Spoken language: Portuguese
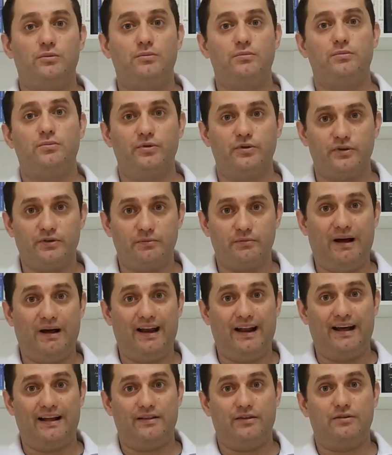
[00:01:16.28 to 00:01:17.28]
muito
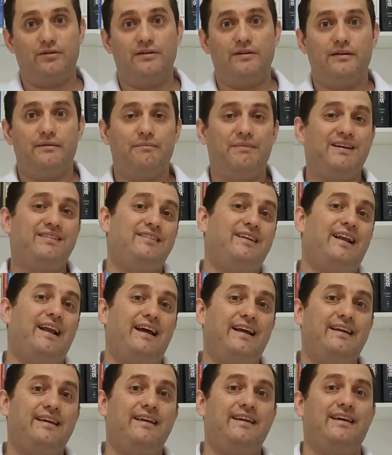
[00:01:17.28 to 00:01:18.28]
barato. Mas
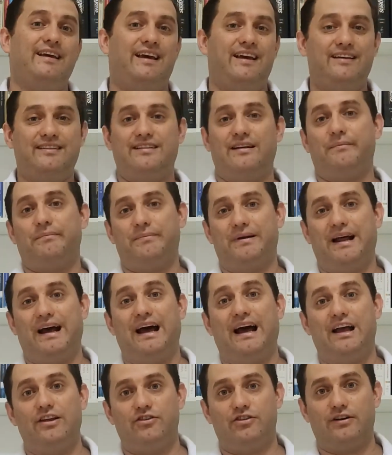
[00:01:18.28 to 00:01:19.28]
será que essa
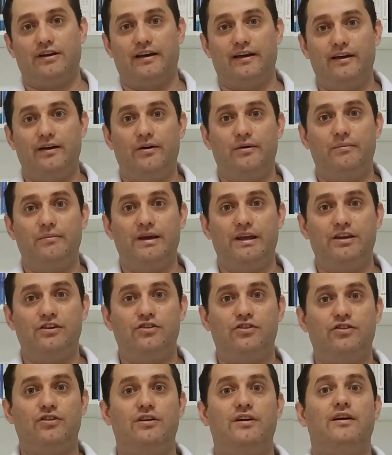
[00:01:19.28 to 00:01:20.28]
prática
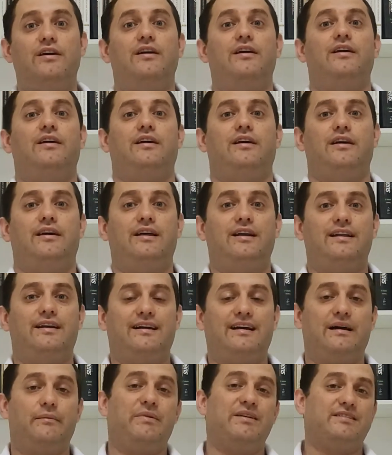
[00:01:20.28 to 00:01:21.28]
realmente ela
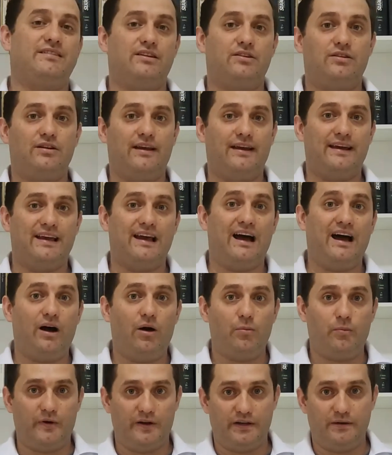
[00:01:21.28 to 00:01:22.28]
acaba sendo
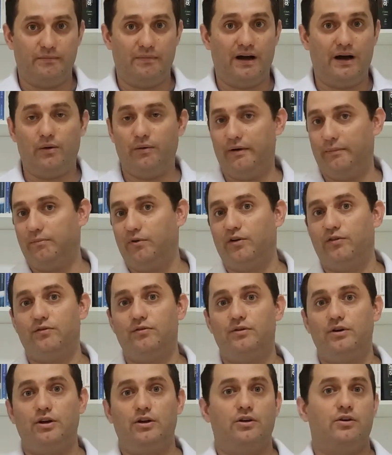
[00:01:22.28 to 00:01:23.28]
legal para o animal? É
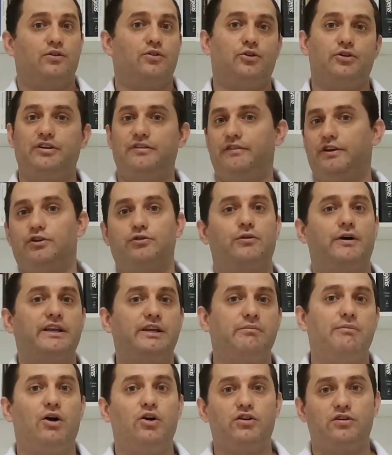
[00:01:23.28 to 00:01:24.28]
bom Toda vez que o
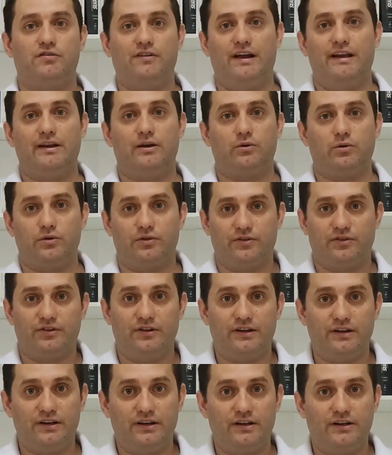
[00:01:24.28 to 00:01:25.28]
animal estiver ali
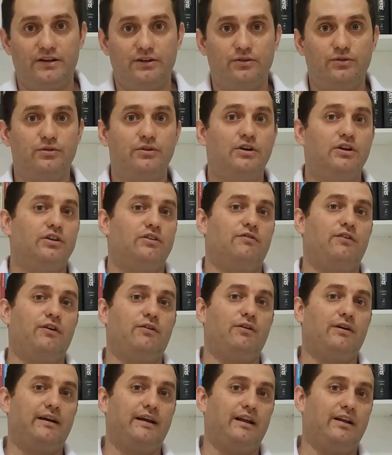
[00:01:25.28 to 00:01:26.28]
coçando, estiver
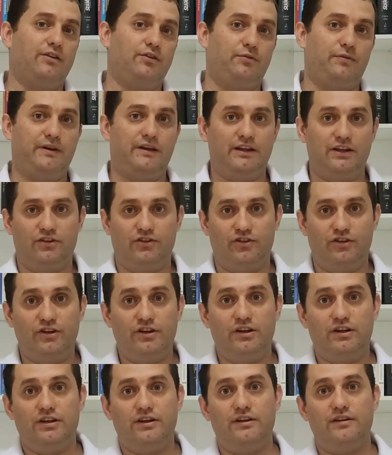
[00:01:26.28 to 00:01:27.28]
com aquelas
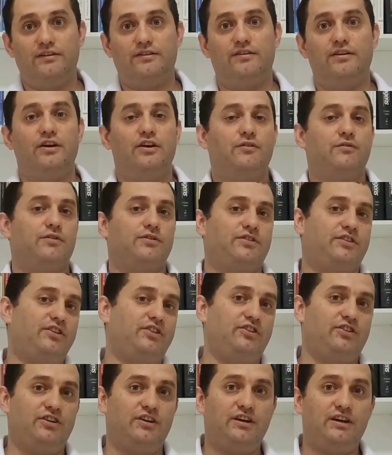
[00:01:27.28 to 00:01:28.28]
feridinhas, você
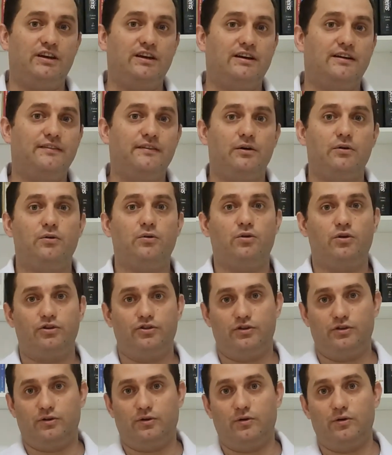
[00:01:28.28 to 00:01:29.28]
chega, dá um
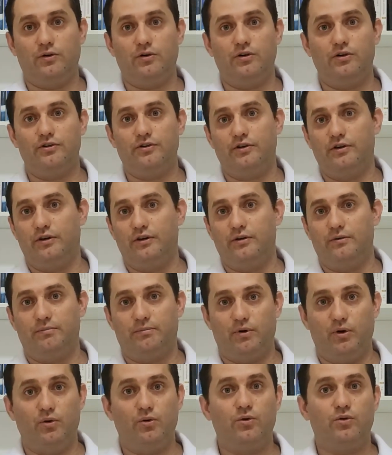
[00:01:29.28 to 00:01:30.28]
corticóide,
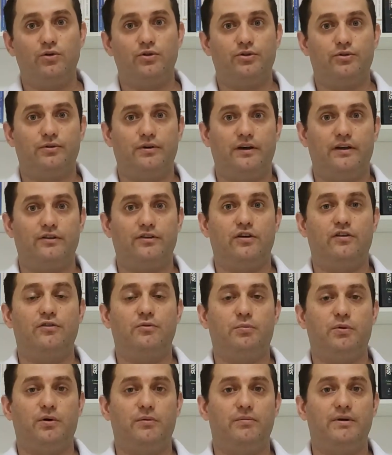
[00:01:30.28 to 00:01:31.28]
pronto, resolve
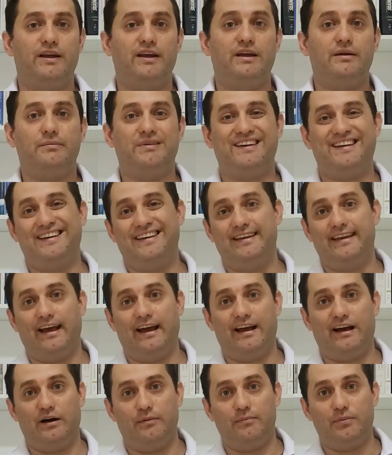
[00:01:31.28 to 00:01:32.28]
o problema e
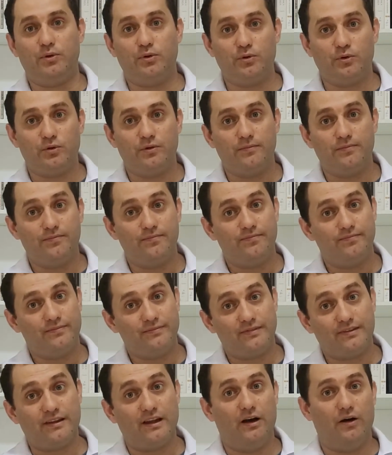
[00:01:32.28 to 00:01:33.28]
acabou?
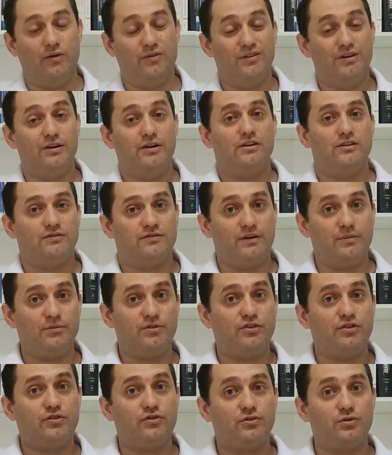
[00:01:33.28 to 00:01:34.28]
Então,
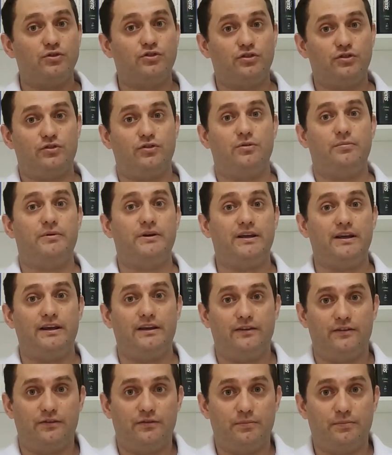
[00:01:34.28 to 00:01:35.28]
vamos discutir sobre
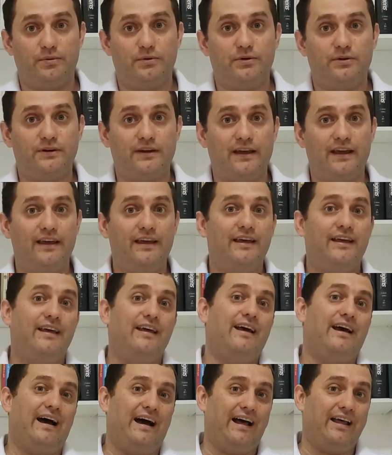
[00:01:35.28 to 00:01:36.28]
isso, porque
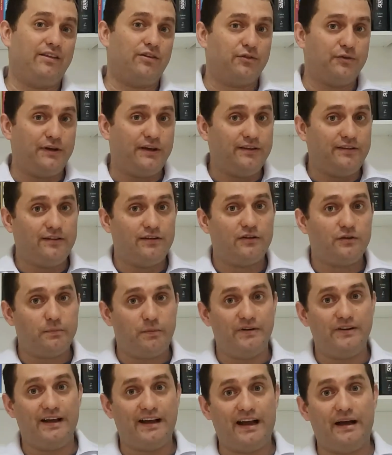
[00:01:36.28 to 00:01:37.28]
às vezes
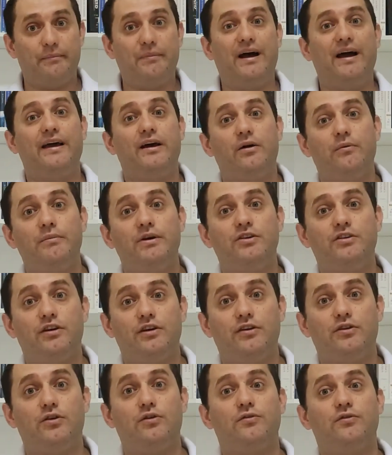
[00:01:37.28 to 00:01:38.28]
pode acabar realmente
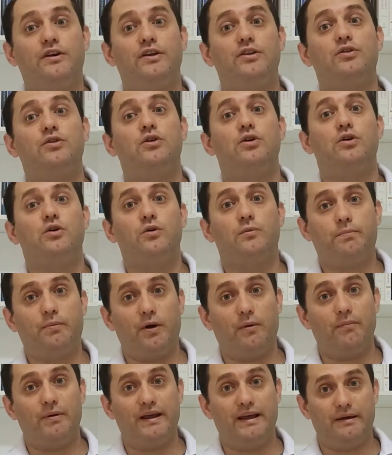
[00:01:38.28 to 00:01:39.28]
resolvendo o
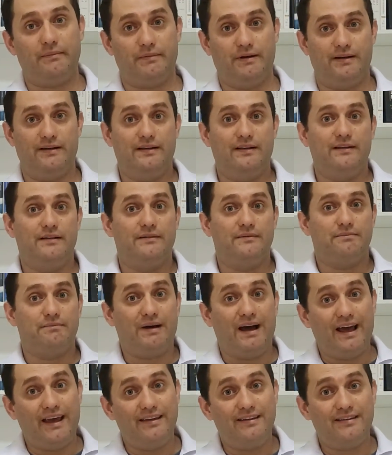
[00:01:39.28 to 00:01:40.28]
problema,
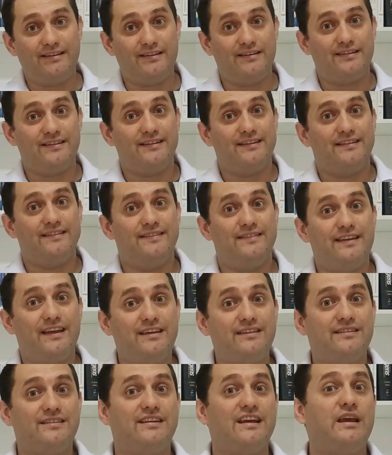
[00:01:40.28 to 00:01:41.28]
mas
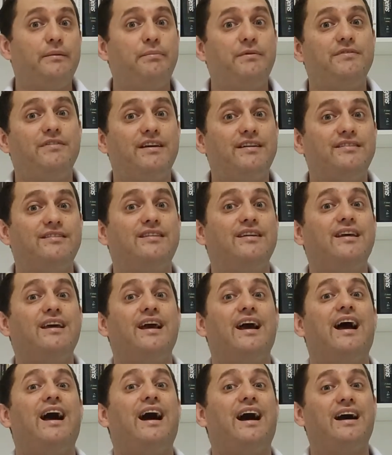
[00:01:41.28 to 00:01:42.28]
nem sempre vai
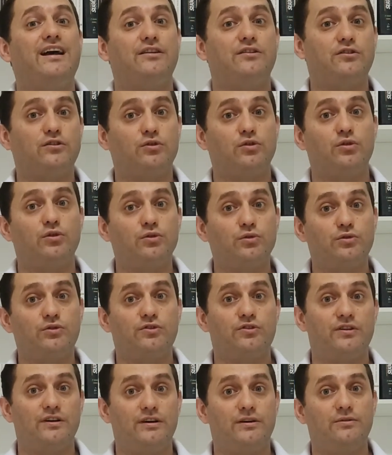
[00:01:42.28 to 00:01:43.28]
ser a
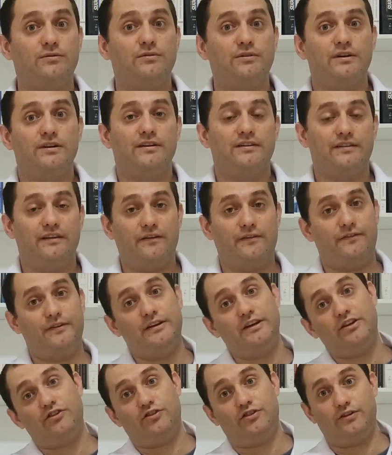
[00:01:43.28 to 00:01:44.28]
solução
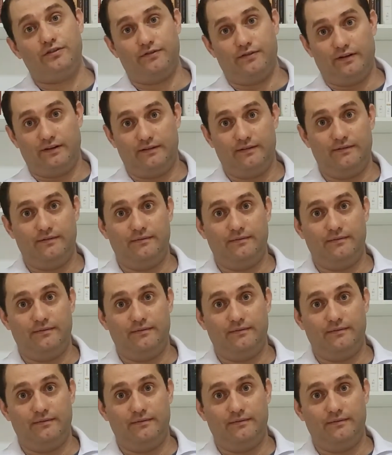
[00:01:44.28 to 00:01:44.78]
definitiva.